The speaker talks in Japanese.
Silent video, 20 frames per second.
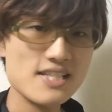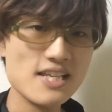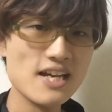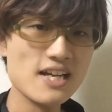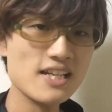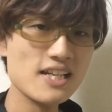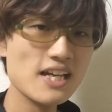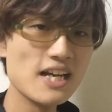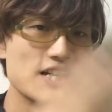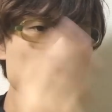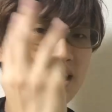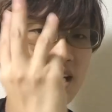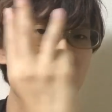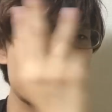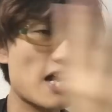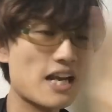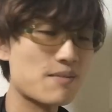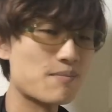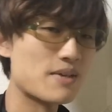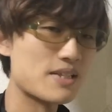3ギガし
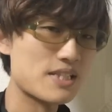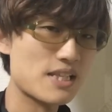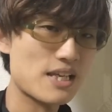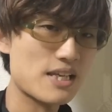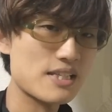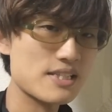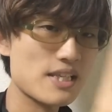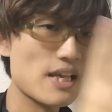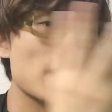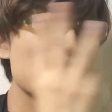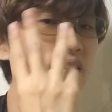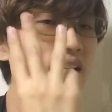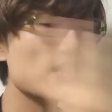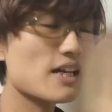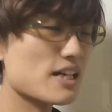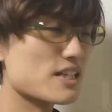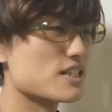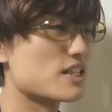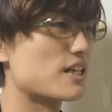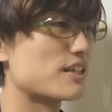かありません。3
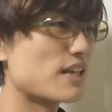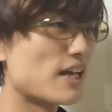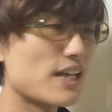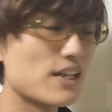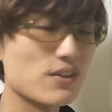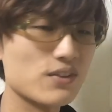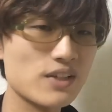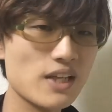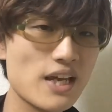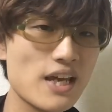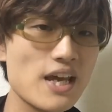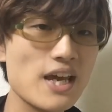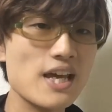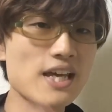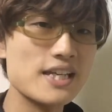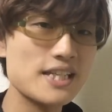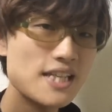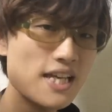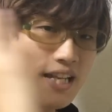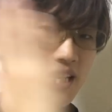ギガしかないので、
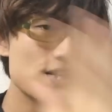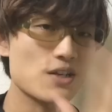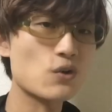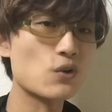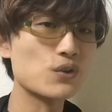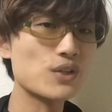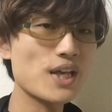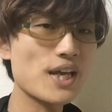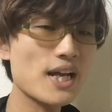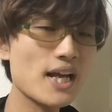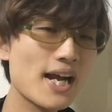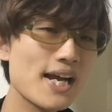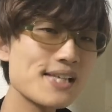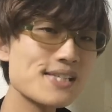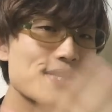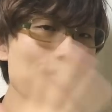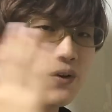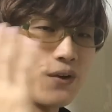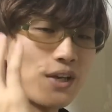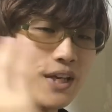家に固定
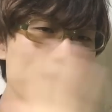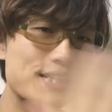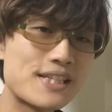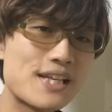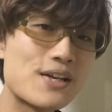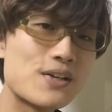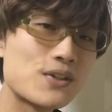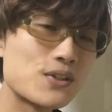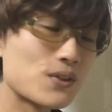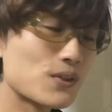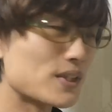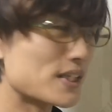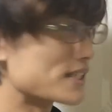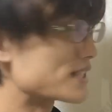回線を引いてる人